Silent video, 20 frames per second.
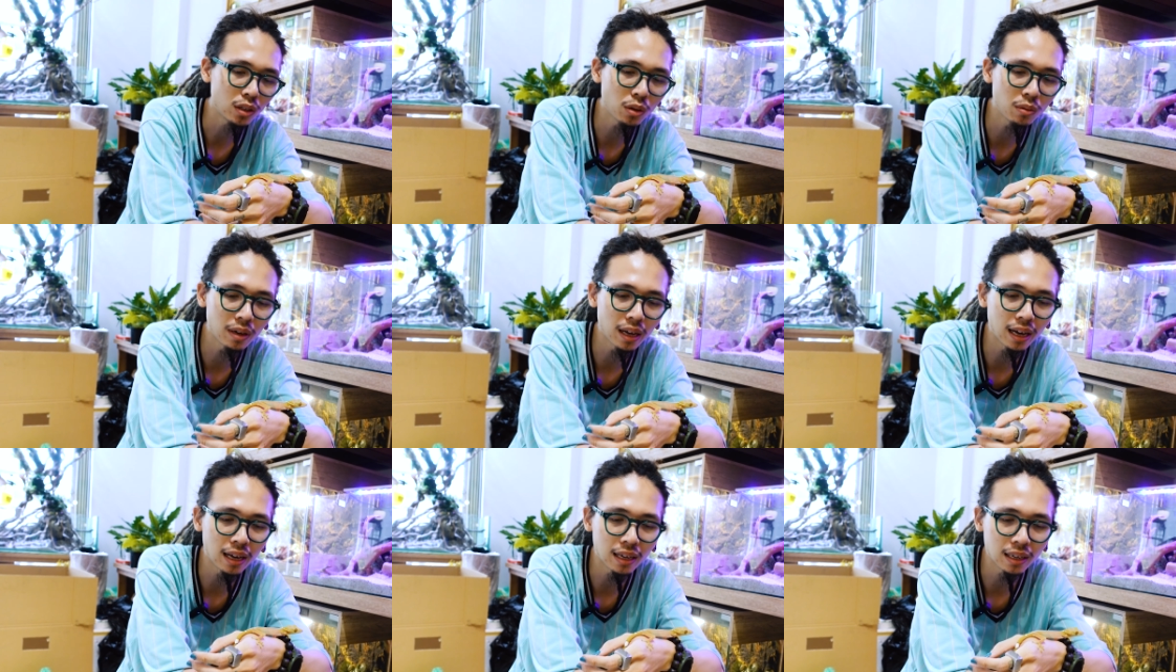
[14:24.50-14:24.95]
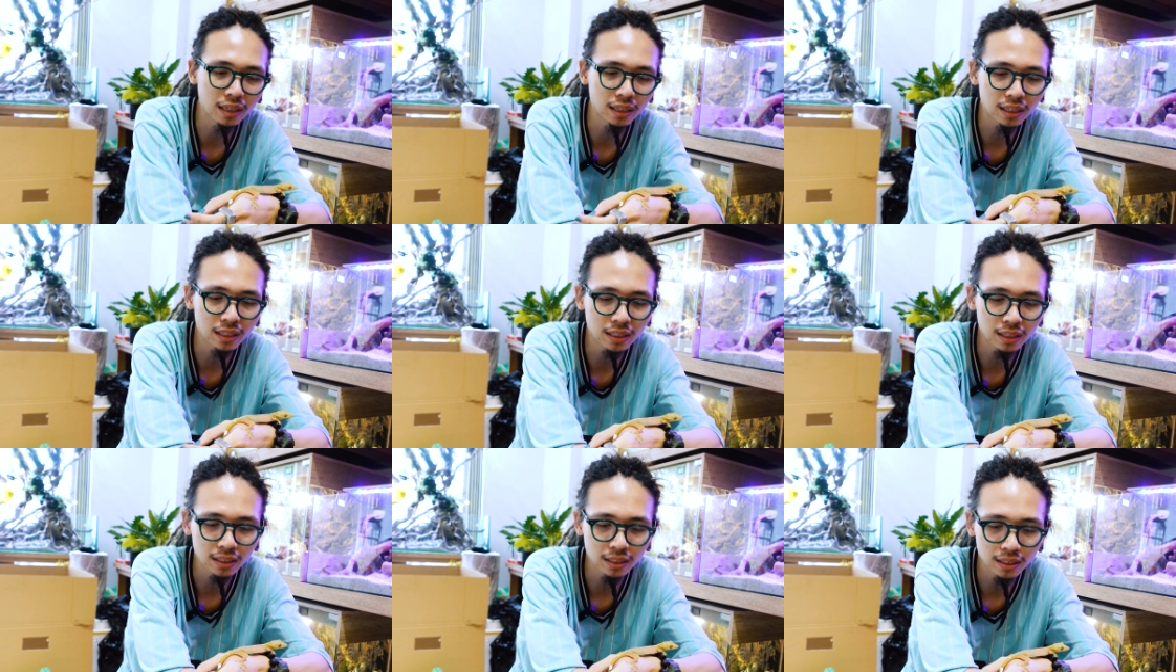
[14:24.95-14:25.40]
Nói chung
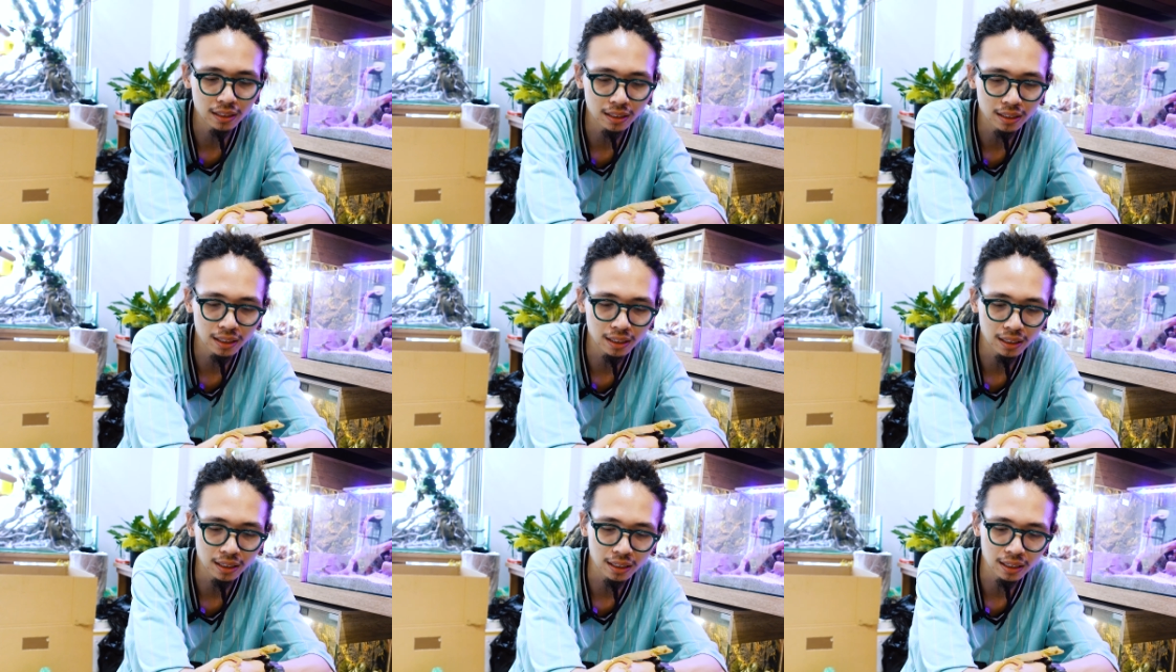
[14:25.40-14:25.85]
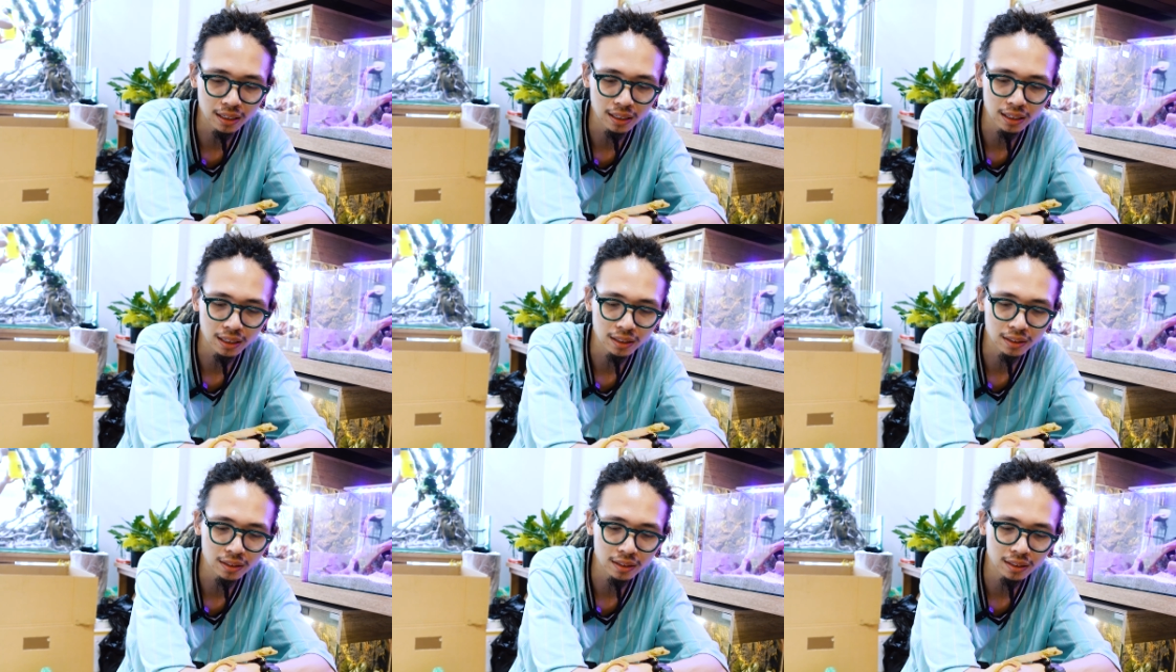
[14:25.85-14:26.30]
là
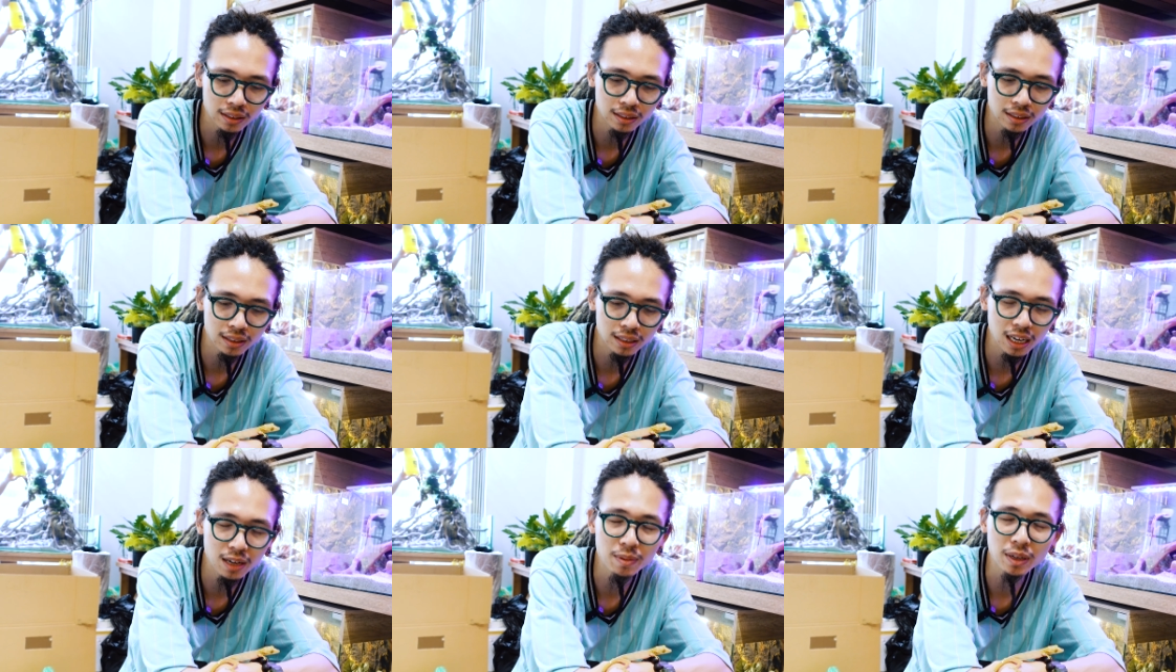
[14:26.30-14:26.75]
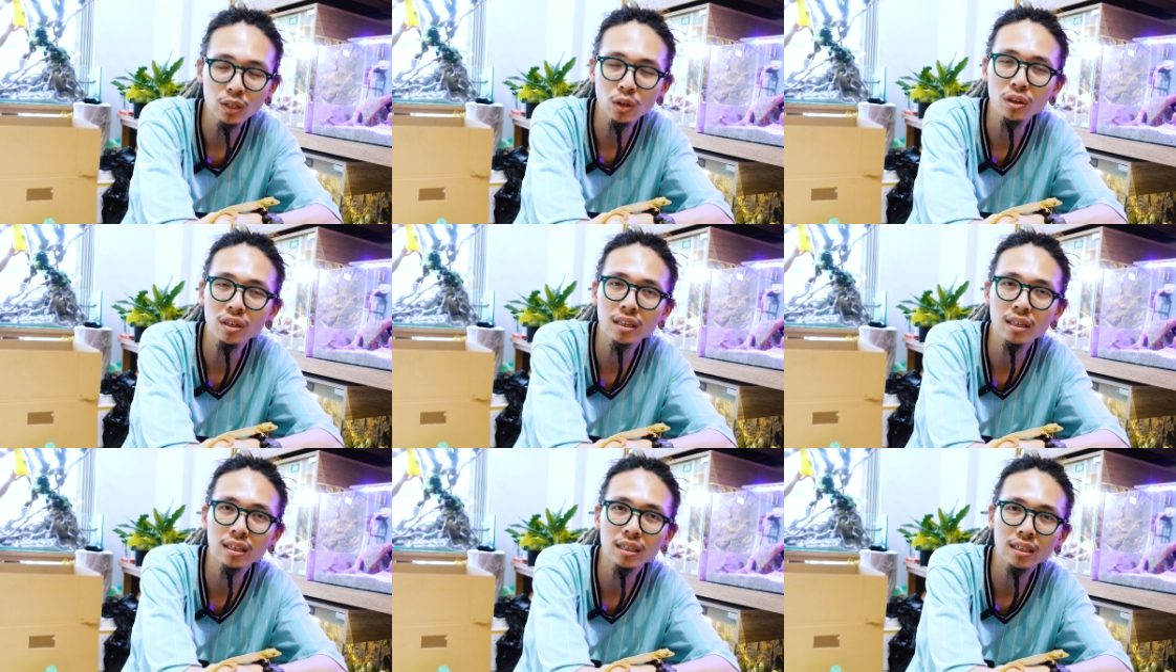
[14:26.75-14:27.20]
khi mà
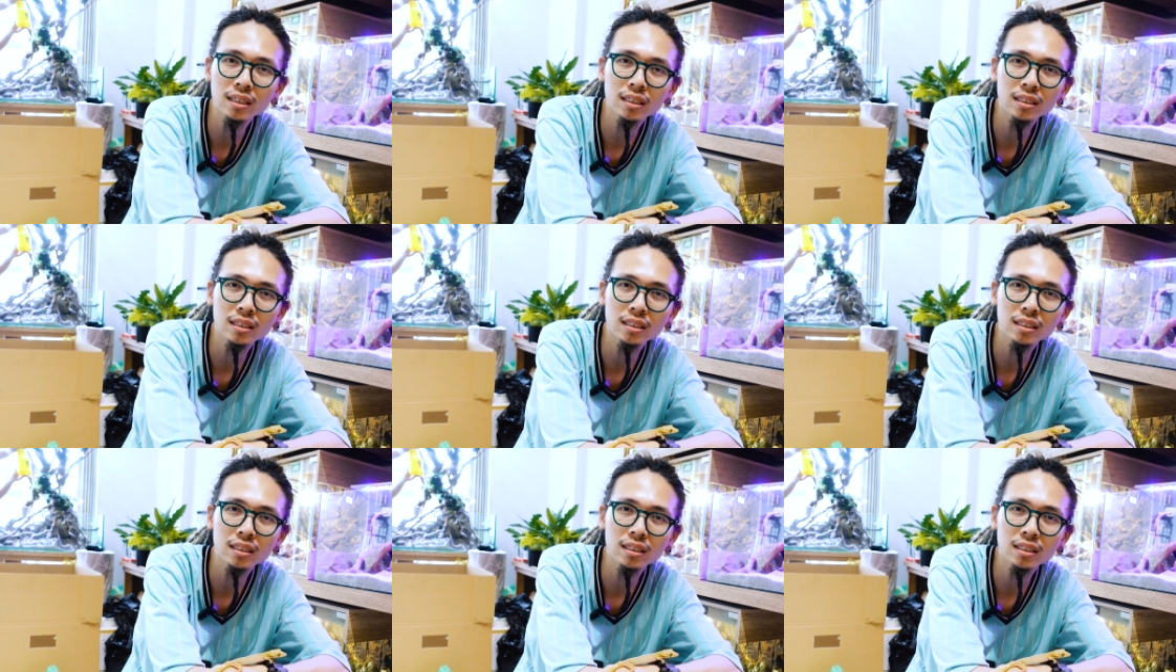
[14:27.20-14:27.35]
tôi